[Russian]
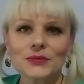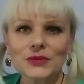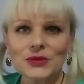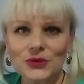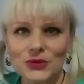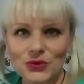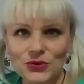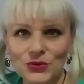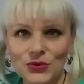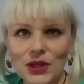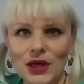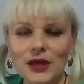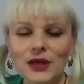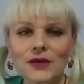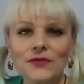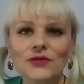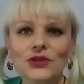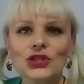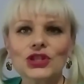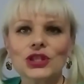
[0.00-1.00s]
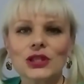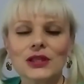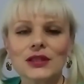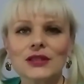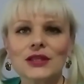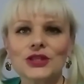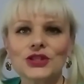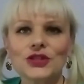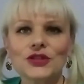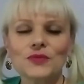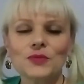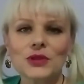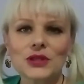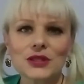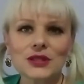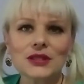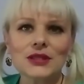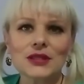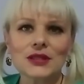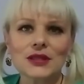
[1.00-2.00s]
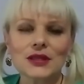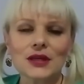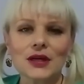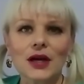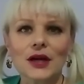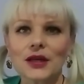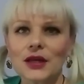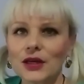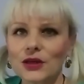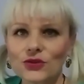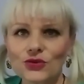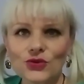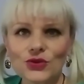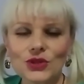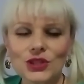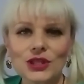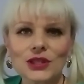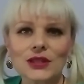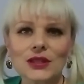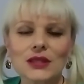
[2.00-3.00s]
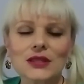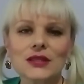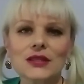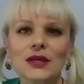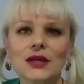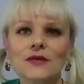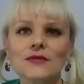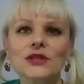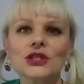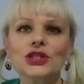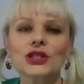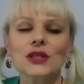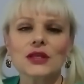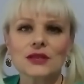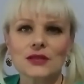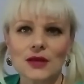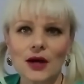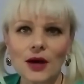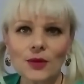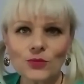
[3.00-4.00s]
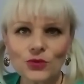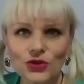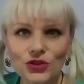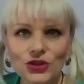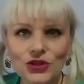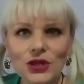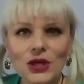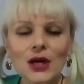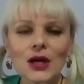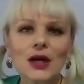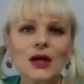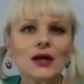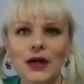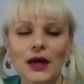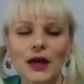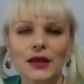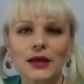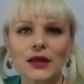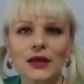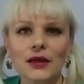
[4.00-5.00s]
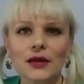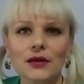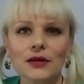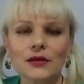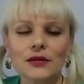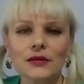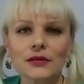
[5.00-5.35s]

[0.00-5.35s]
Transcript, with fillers: сюда я вышла, значит, в Мерсине. Как я очутилась? Я вышла замуж. Раки